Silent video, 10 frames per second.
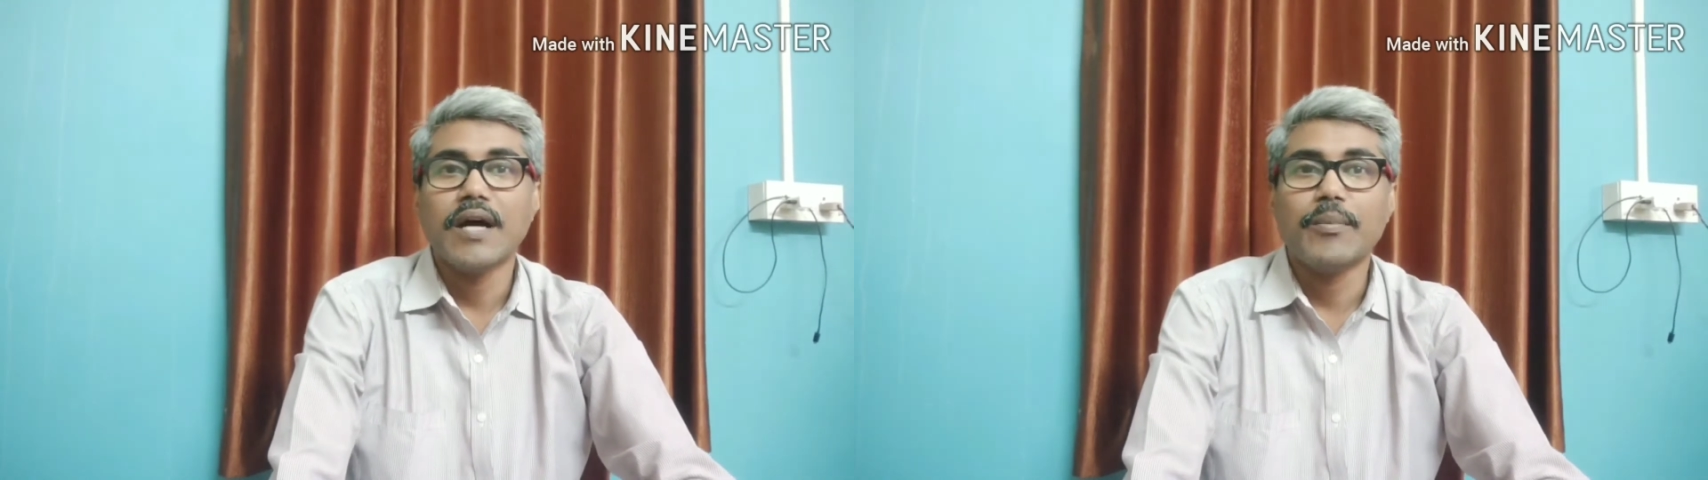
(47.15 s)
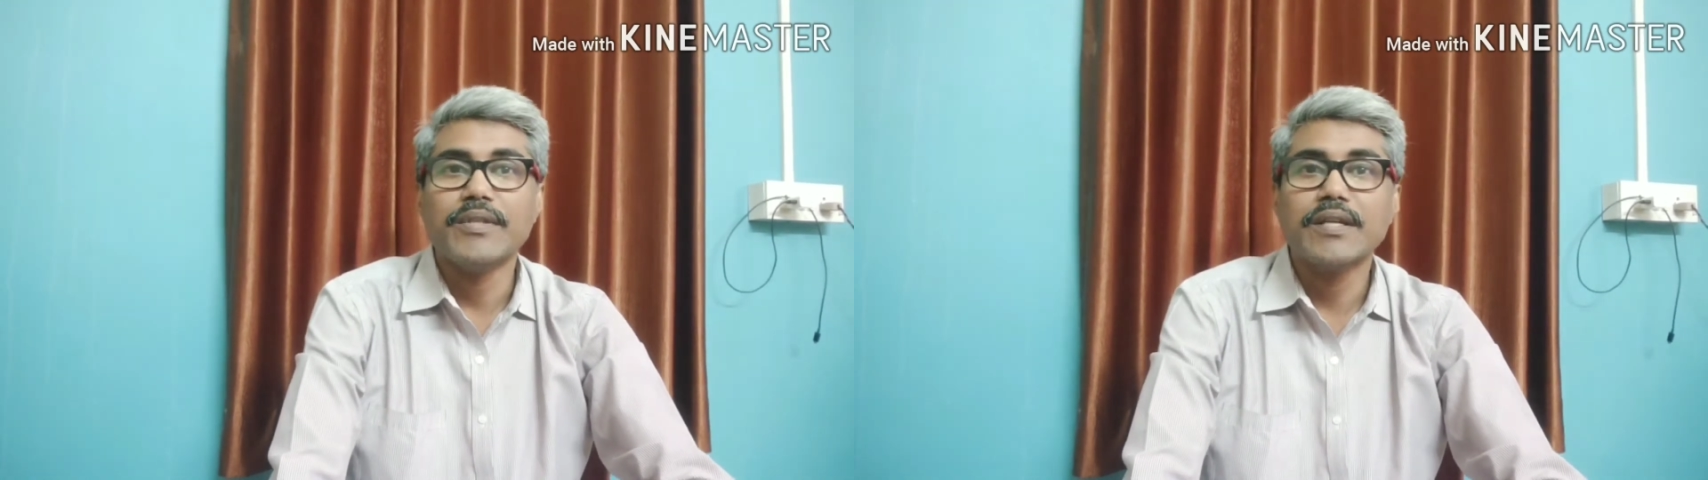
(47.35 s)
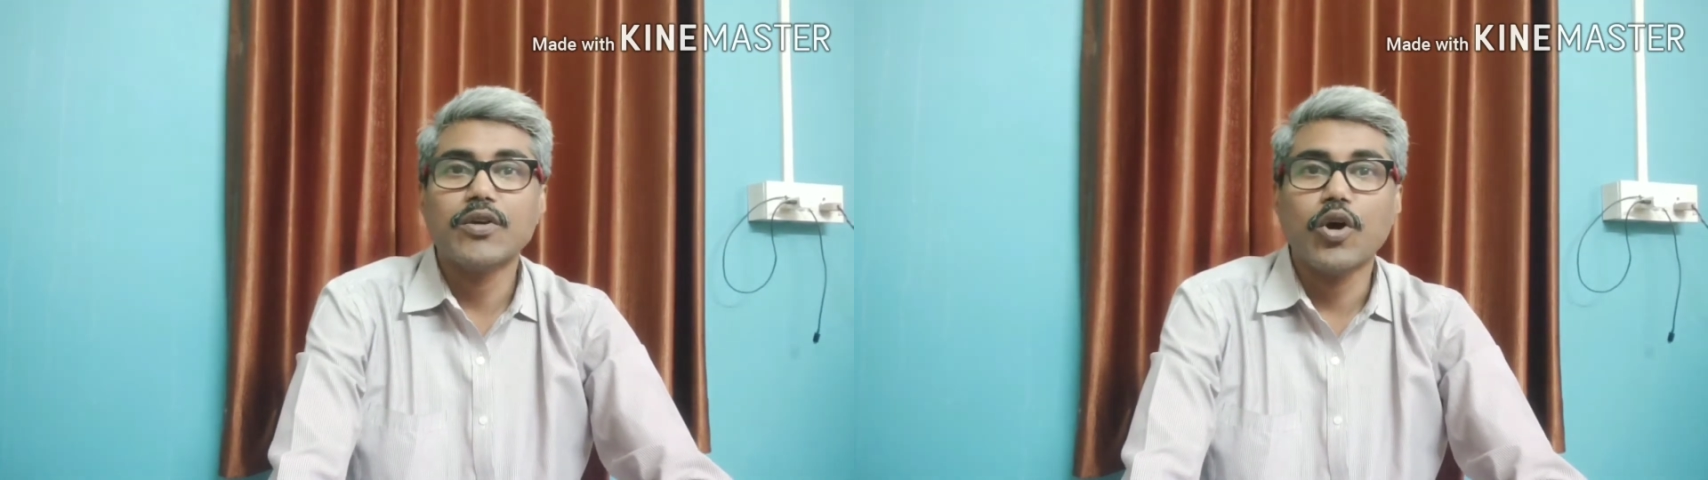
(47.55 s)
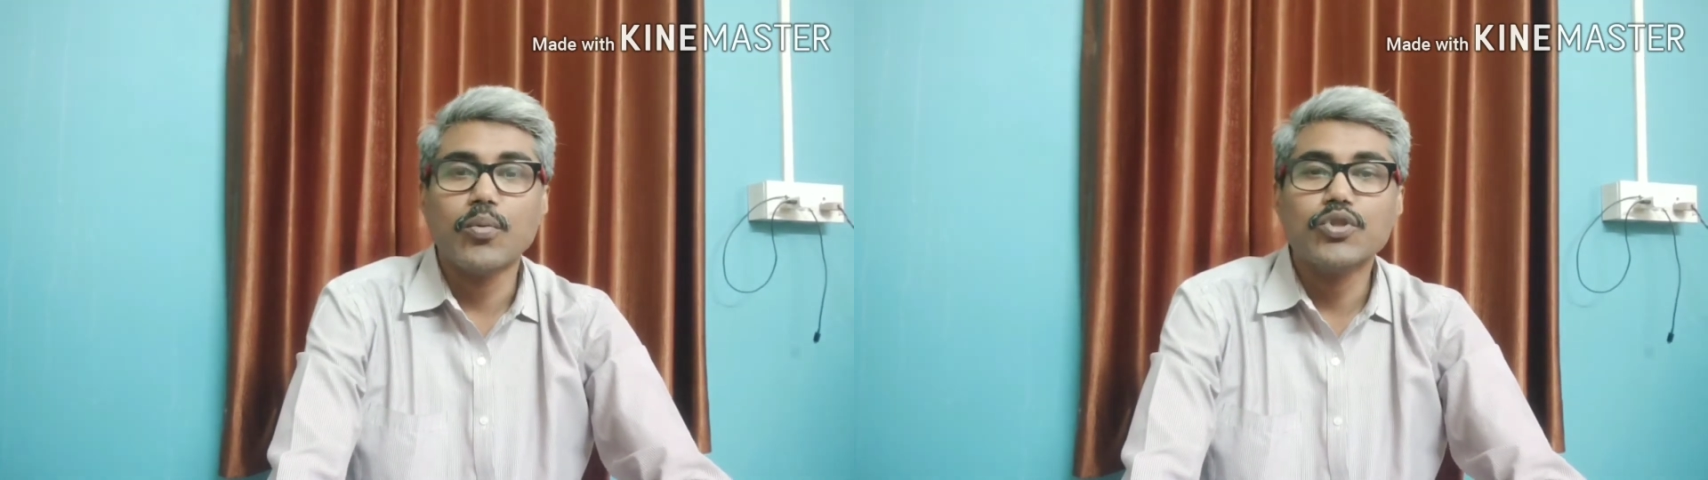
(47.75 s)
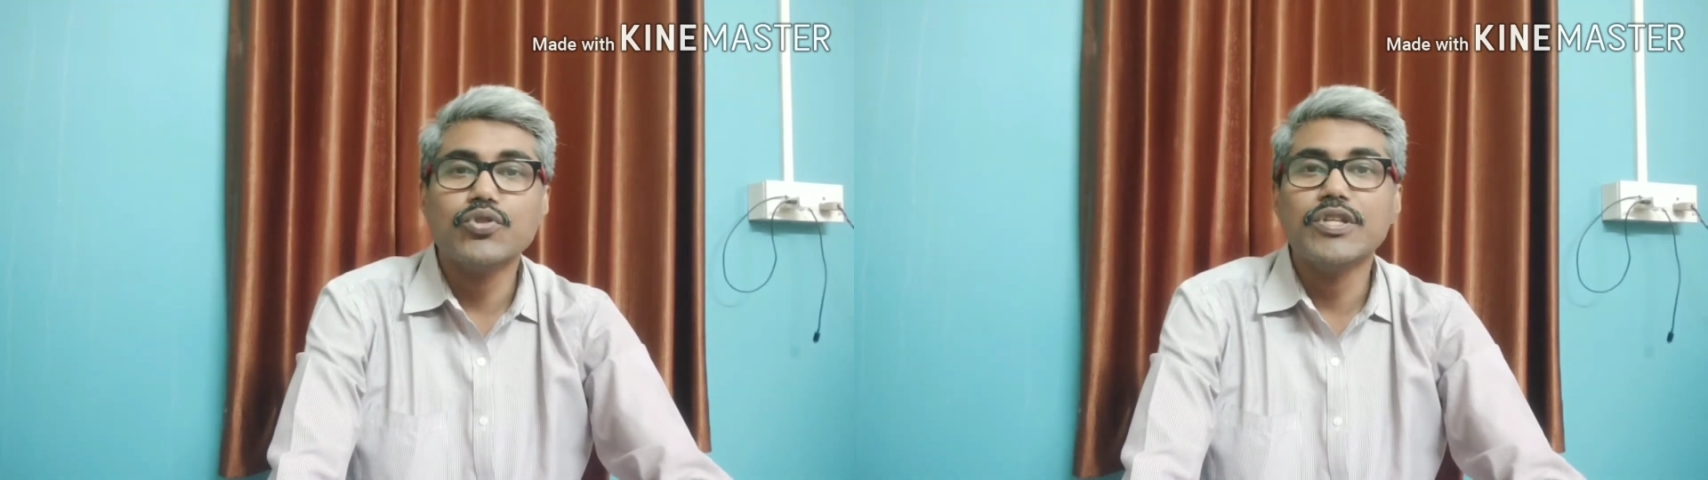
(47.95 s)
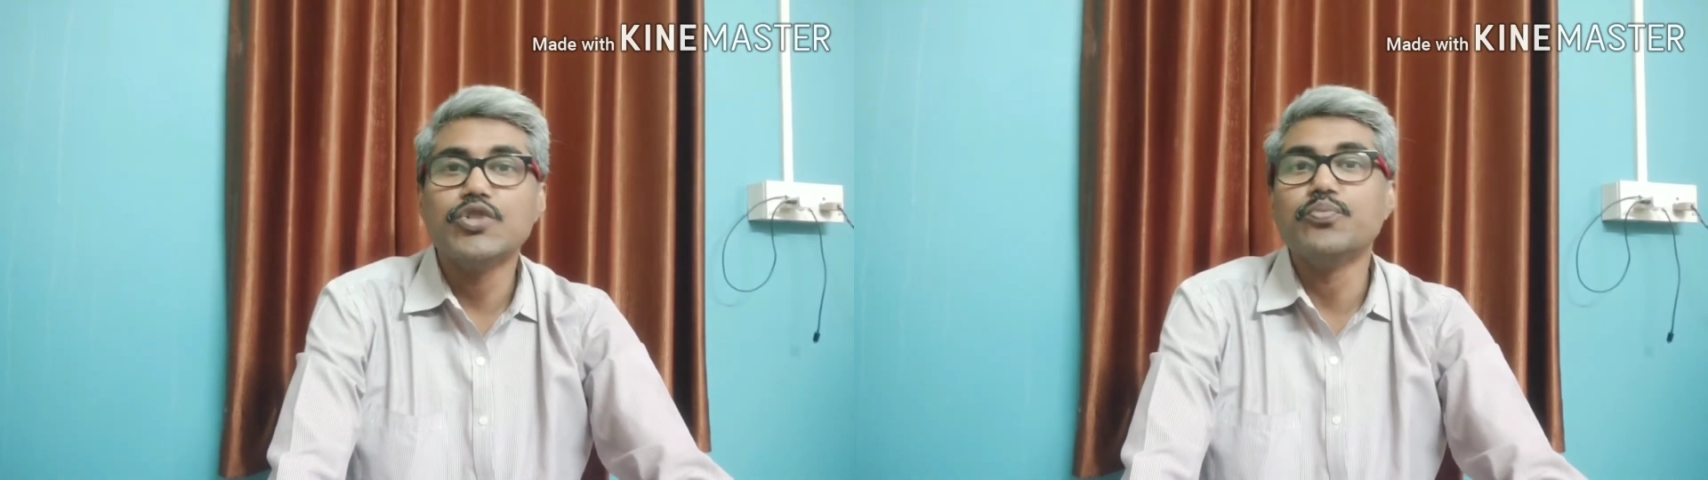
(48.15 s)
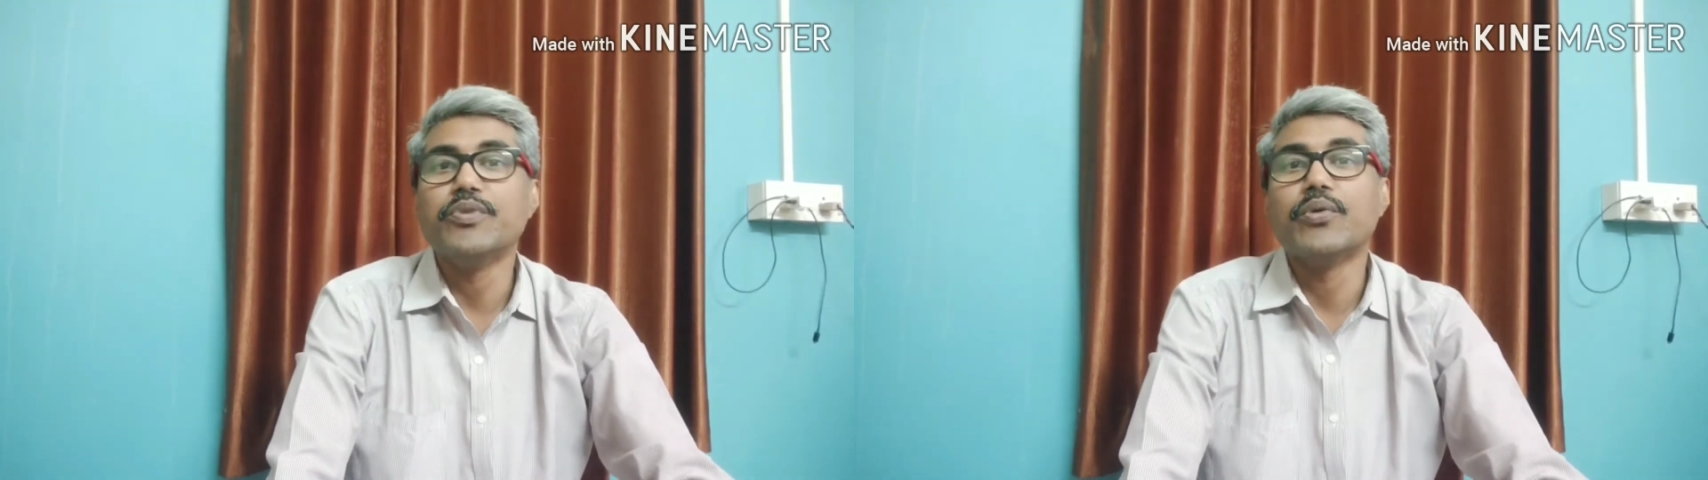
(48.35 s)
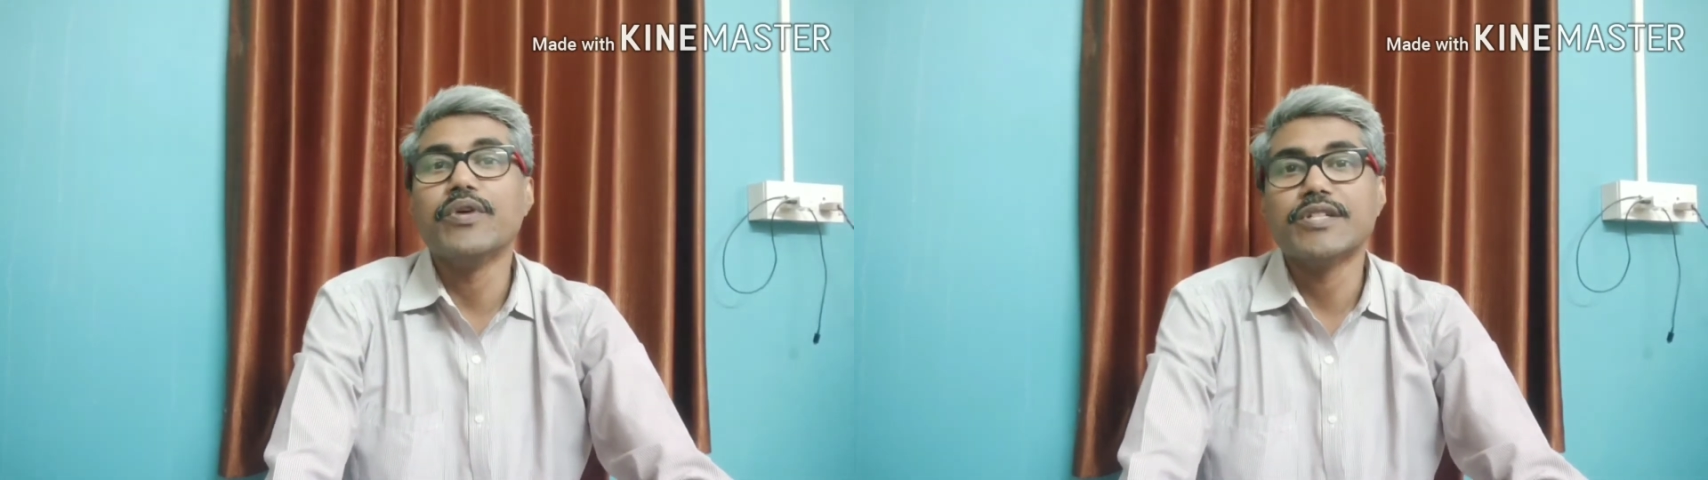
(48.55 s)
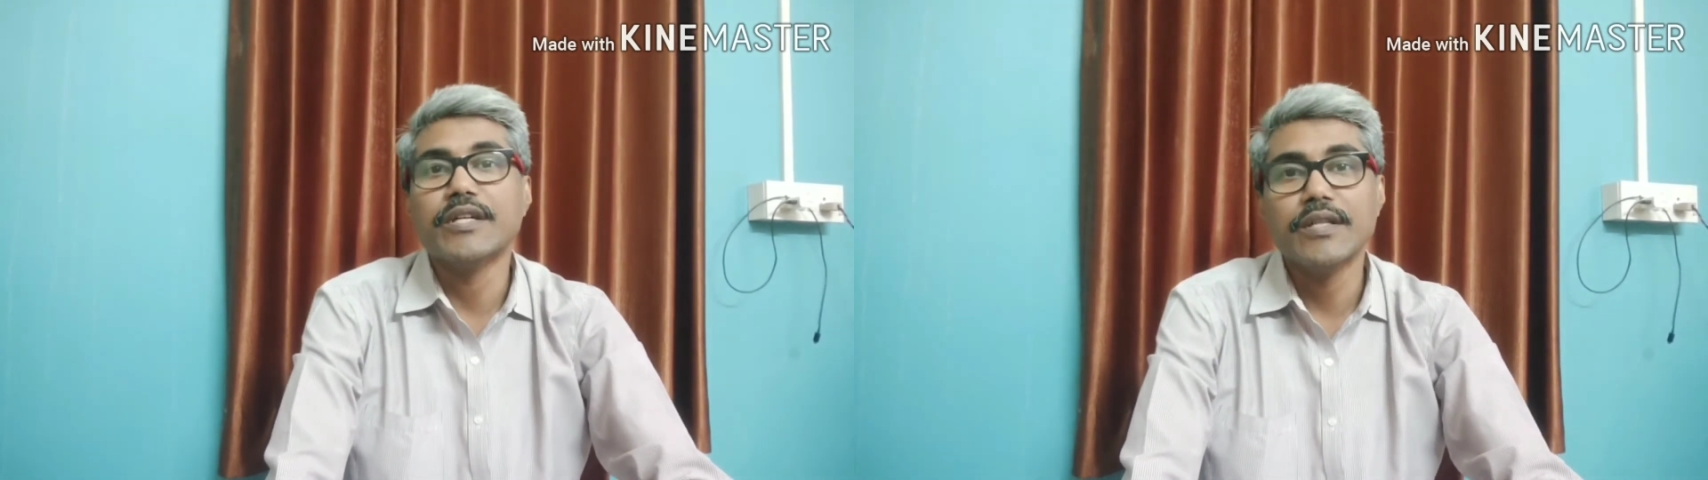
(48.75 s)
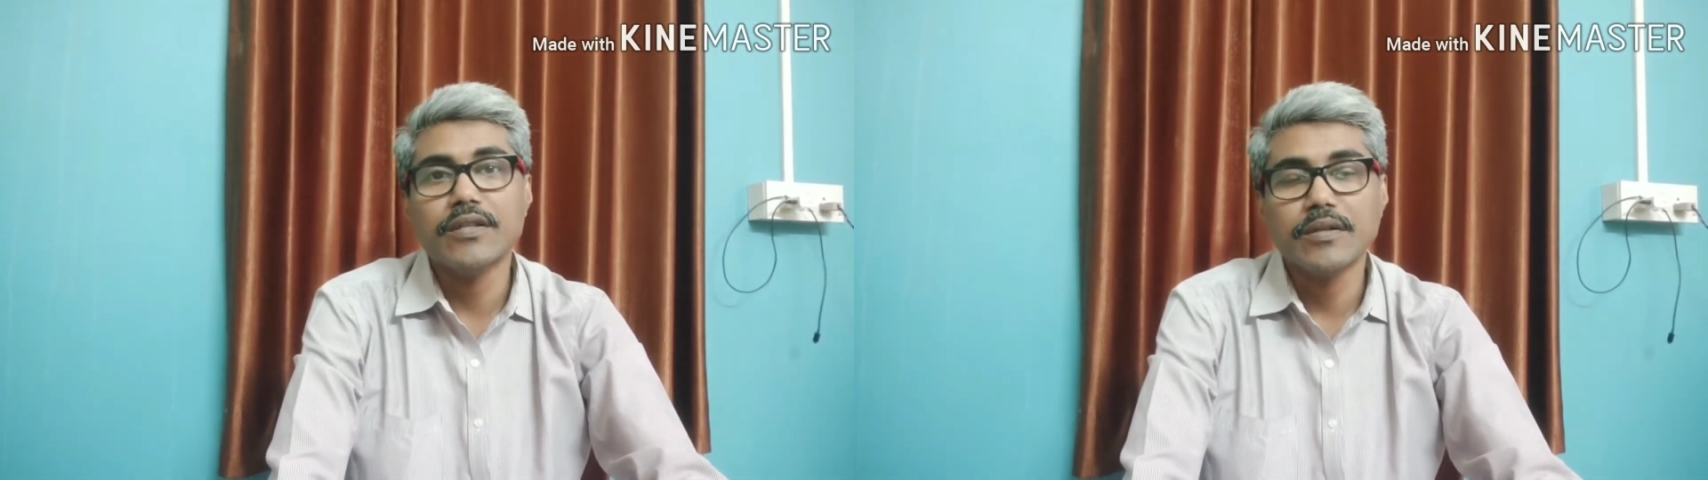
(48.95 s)
আমাদেরকে অবশ্যই কিছু প্রিকুয়েশন
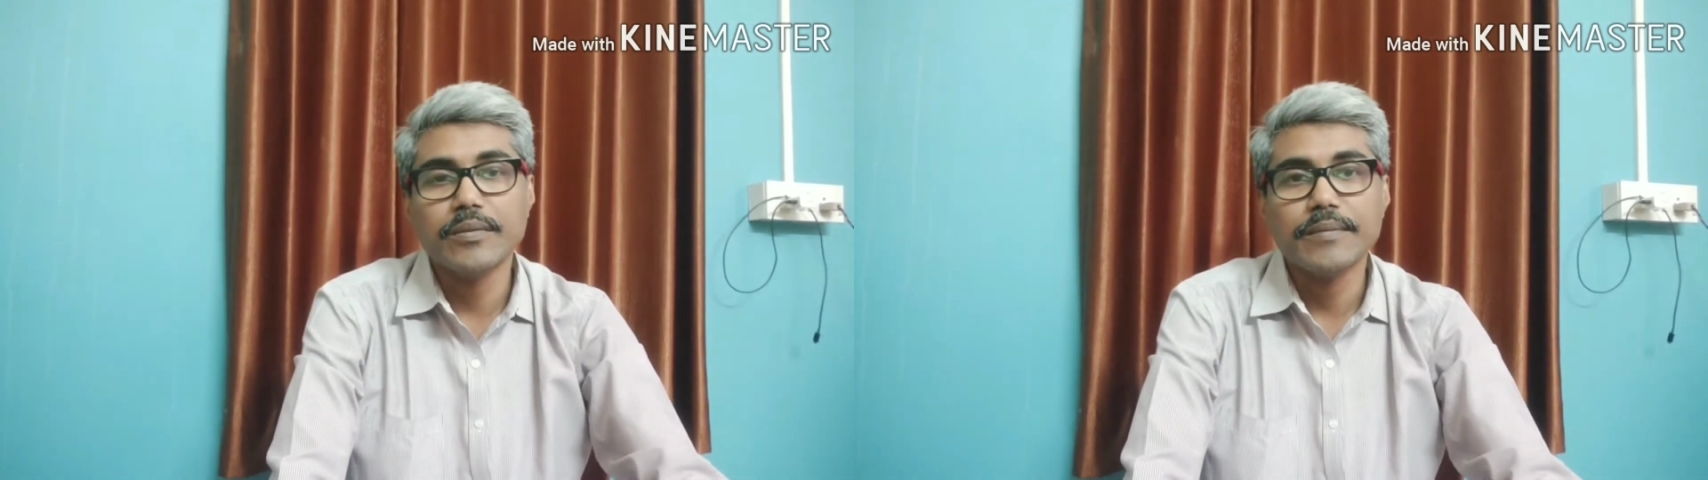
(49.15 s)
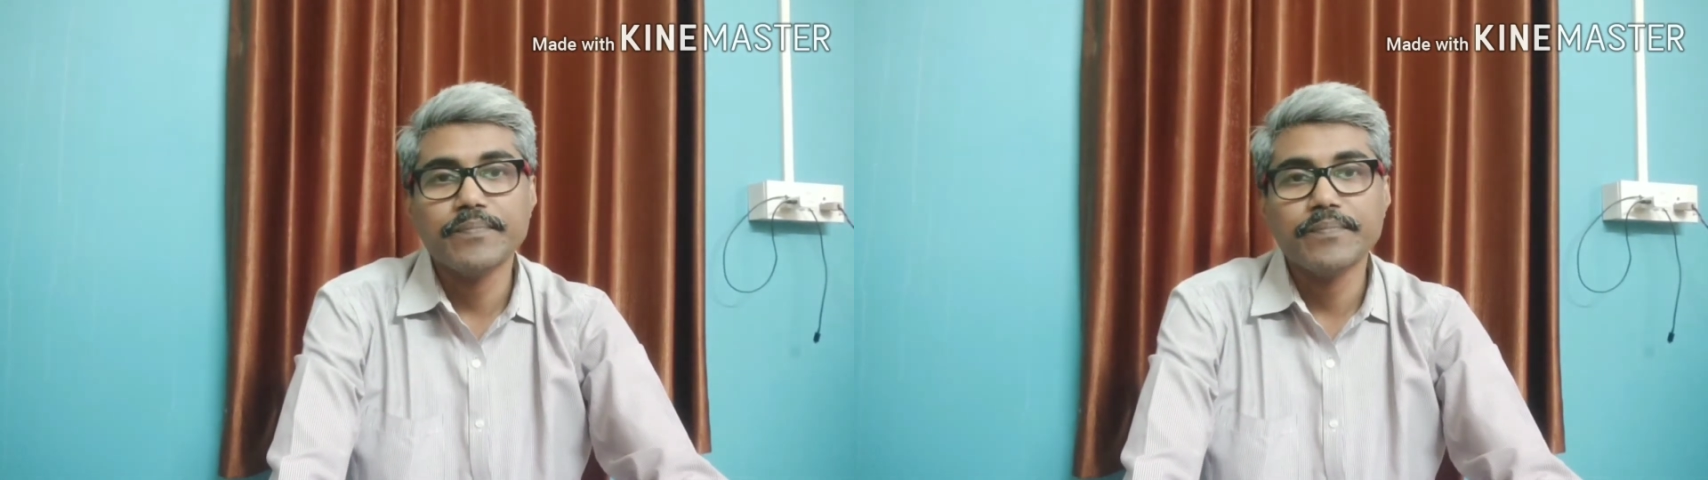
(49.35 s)
নিতে হবে